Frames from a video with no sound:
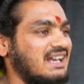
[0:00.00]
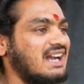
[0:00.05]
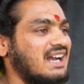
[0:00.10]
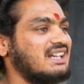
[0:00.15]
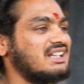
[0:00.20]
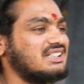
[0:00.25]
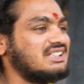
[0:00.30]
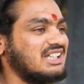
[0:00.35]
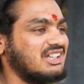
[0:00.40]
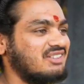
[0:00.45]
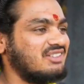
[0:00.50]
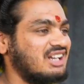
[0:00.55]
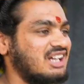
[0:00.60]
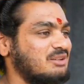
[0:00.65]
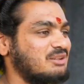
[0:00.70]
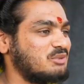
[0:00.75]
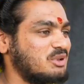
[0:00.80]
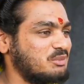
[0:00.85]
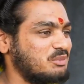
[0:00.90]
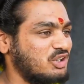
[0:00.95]
ఇలాంటి
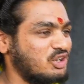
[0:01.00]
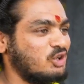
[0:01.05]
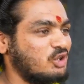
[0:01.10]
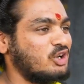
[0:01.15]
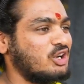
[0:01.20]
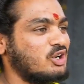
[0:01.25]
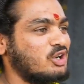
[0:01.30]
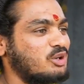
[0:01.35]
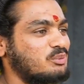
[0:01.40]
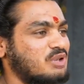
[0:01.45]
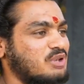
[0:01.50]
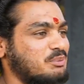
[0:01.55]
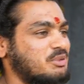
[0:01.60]
దేవాలయం మేము ఈ యొక్క